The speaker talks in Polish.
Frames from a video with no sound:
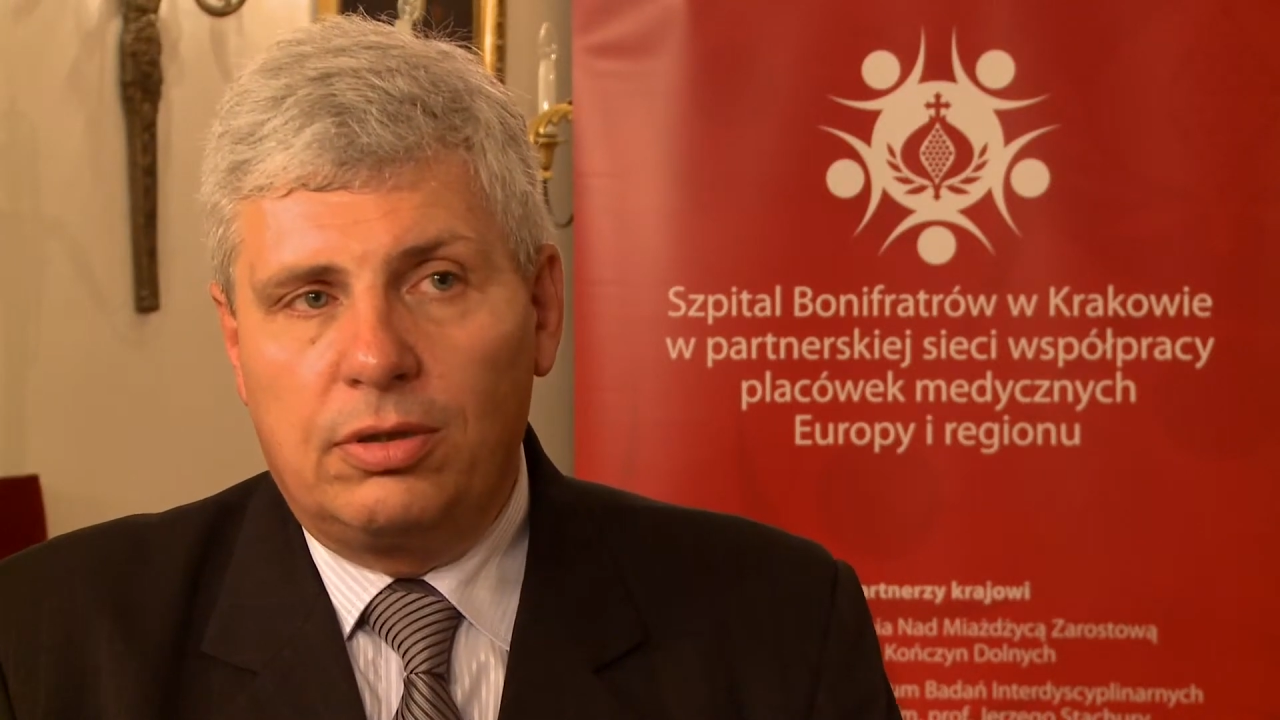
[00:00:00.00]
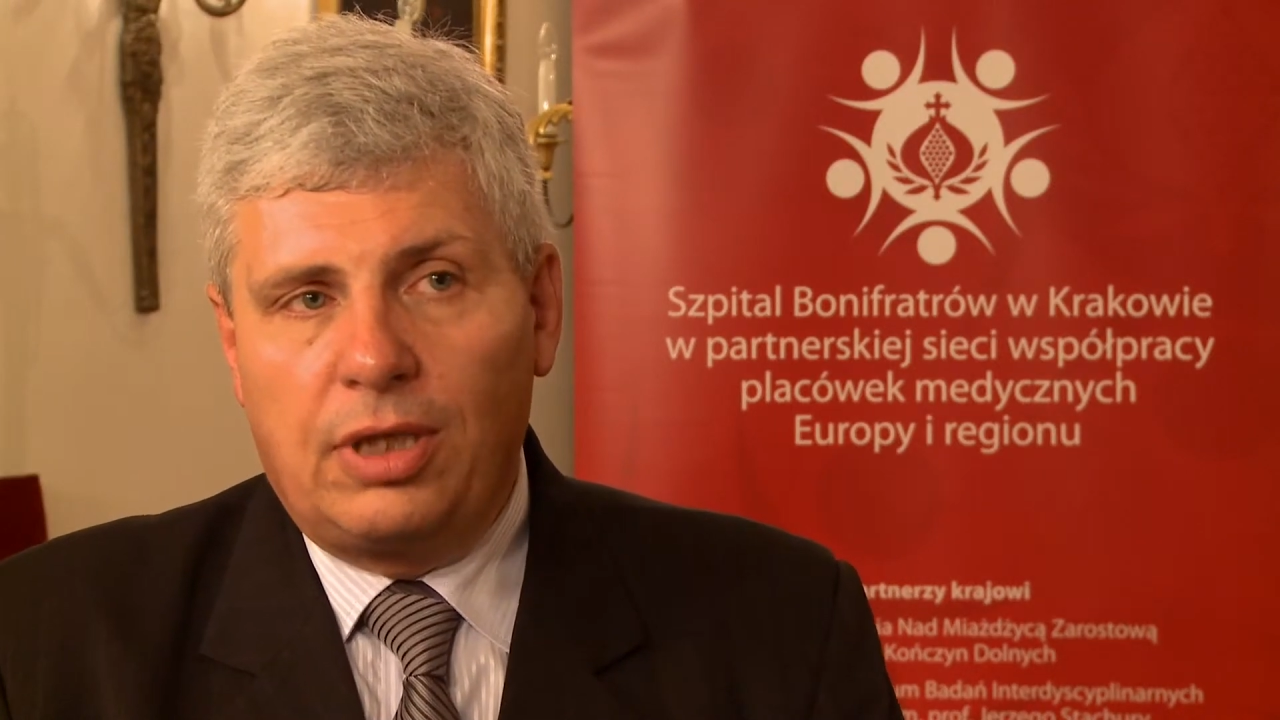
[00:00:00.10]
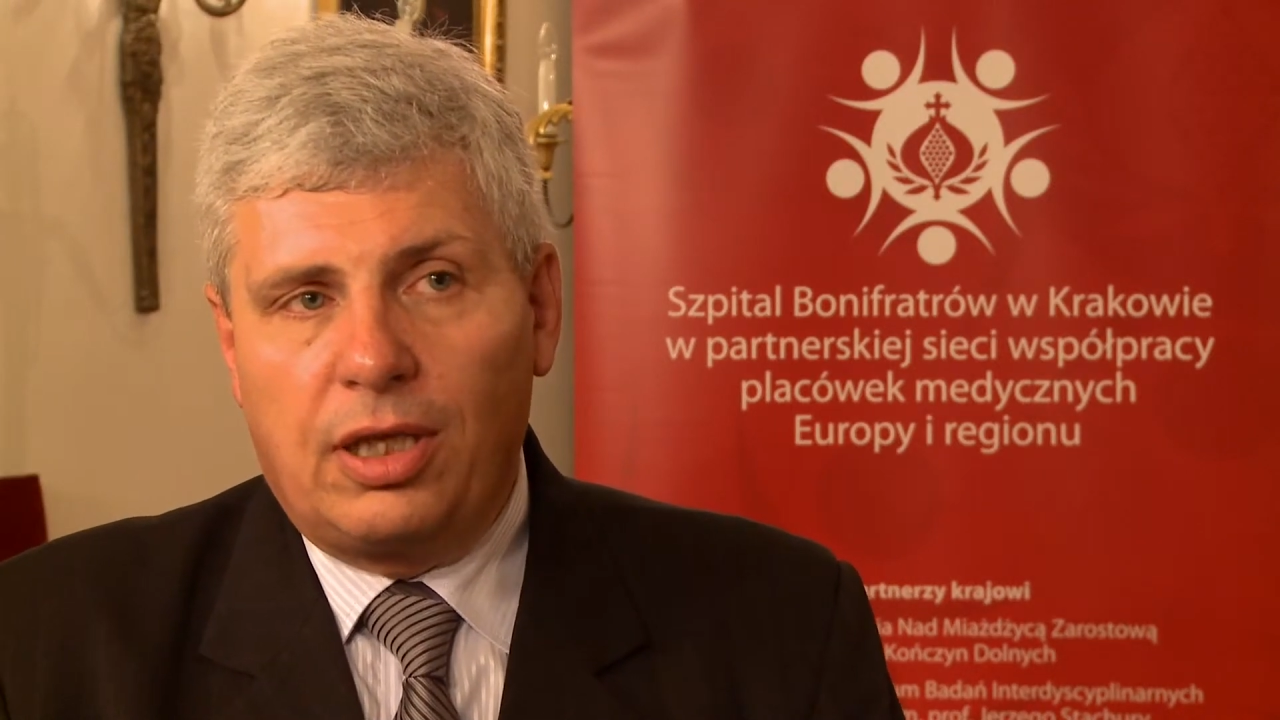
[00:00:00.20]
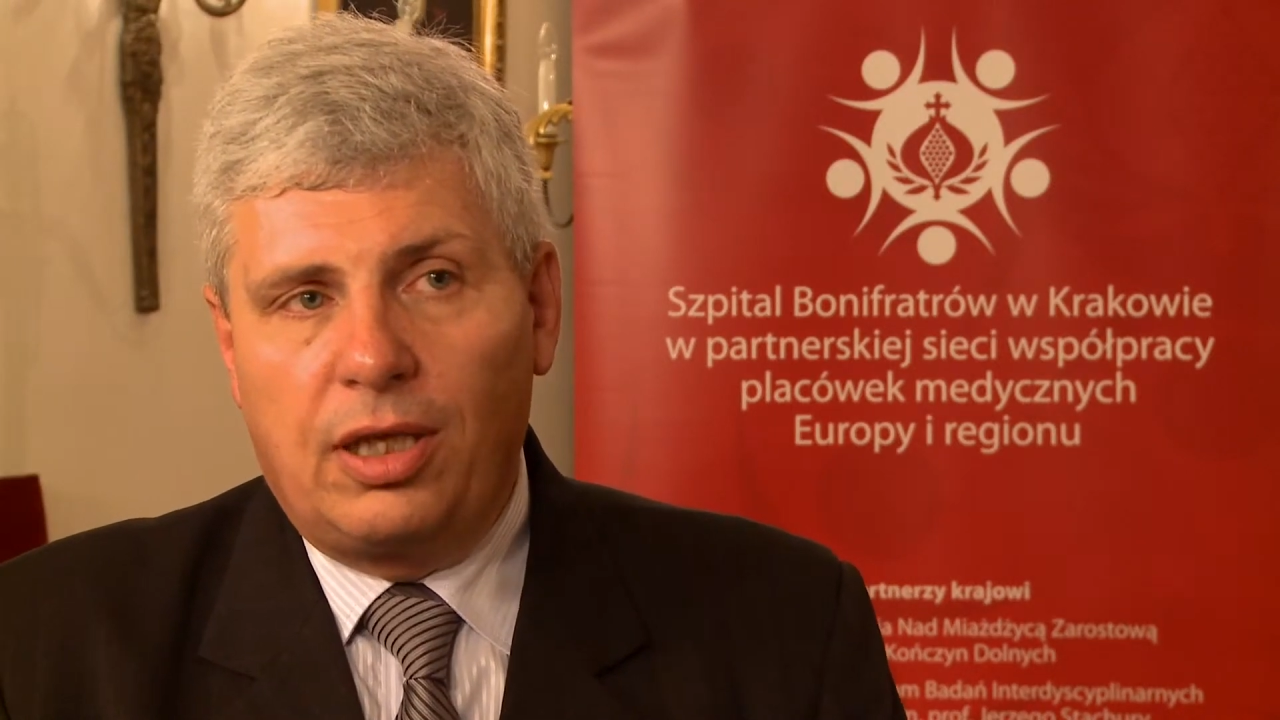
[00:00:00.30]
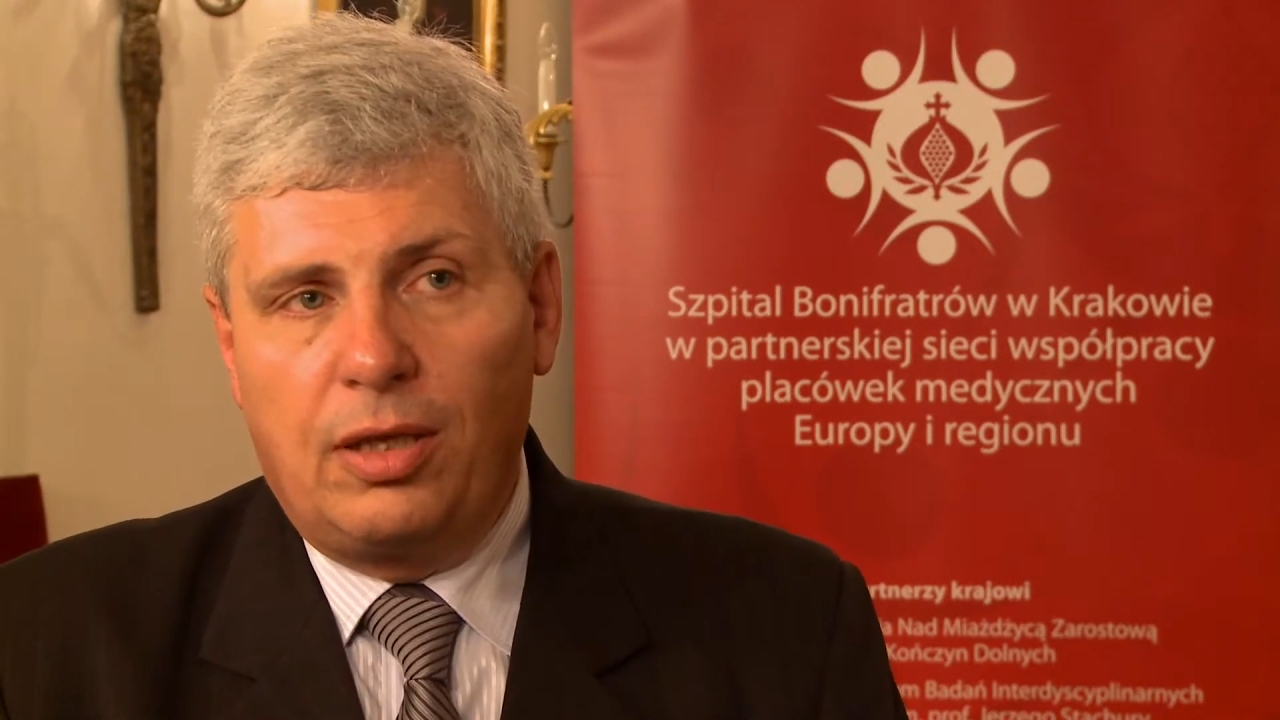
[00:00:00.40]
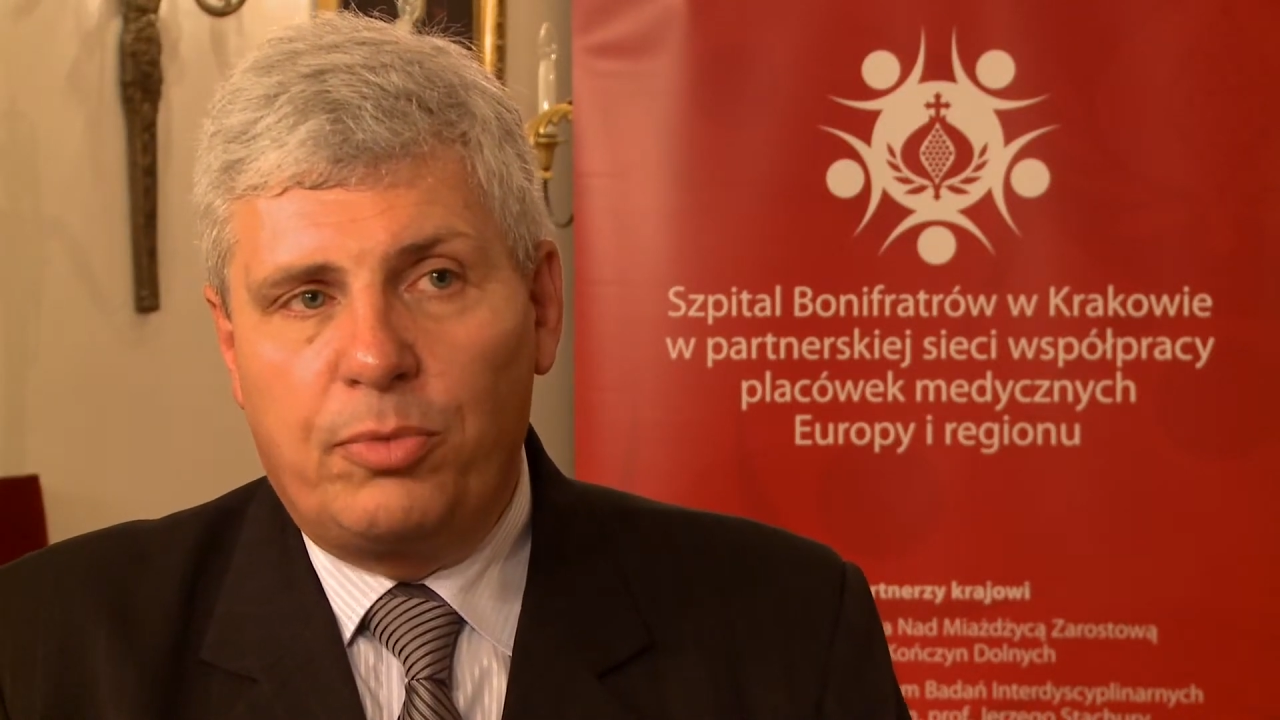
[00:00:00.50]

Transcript: takie